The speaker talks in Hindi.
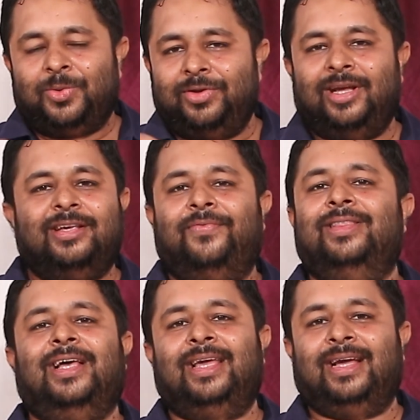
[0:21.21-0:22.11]
उनकी
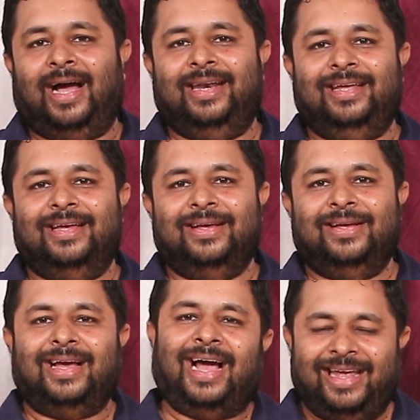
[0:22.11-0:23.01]
सफलता की कहानी
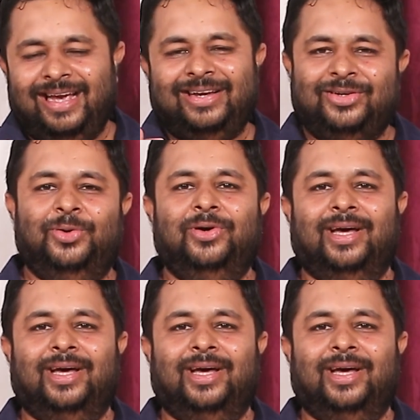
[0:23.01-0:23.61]
आइए शुरू